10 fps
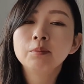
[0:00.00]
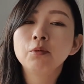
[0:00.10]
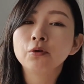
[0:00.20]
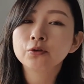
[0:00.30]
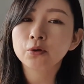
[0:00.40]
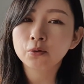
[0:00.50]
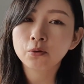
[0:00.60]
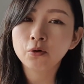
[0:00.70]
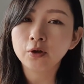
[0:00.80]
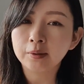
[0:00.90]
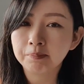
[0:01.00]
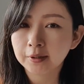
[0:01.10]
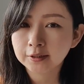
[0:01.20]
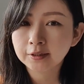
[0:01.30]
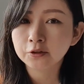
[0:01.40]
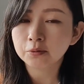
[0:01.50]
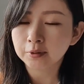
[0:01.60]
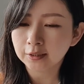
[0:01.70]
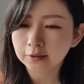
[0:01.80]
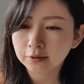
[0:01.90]
もう速攻一発でクビ
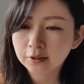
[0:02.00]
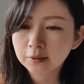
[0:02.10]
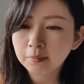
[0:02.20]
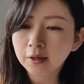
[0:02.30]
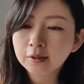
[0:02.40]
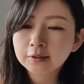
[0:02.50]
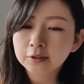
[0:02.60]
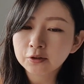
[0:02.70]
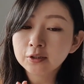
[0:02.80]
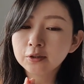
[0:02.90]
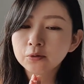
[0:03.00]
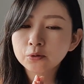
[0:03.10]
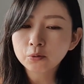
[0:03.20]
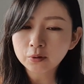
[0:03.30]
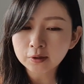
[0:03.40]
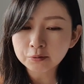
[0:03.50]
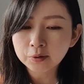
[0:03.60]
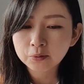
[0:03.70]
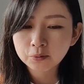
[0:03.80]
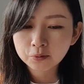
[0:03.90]
ですまあセキュリティの人とか上
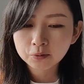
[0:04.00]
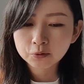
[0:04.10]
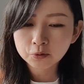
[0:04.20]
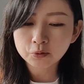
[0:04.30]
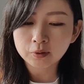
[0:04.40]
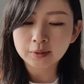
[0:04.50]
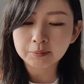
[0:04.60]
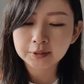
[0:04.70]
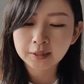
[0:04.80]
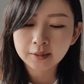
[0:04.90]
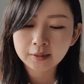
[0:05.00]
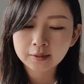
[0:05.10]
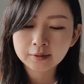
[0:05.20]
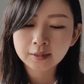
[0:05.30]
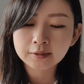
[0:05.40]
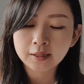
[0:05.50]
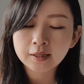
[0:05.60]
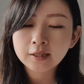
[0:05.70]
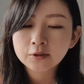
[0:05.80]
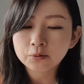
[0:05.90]
の上司とかに見つからないで
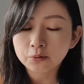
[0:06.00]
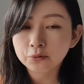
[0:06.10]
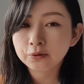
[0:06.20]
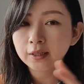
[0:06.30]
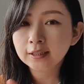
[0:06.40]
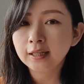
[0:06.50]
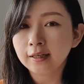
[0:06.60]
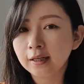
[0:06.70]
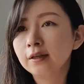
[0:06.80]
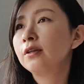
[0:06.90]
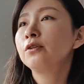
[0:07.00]
その2人でね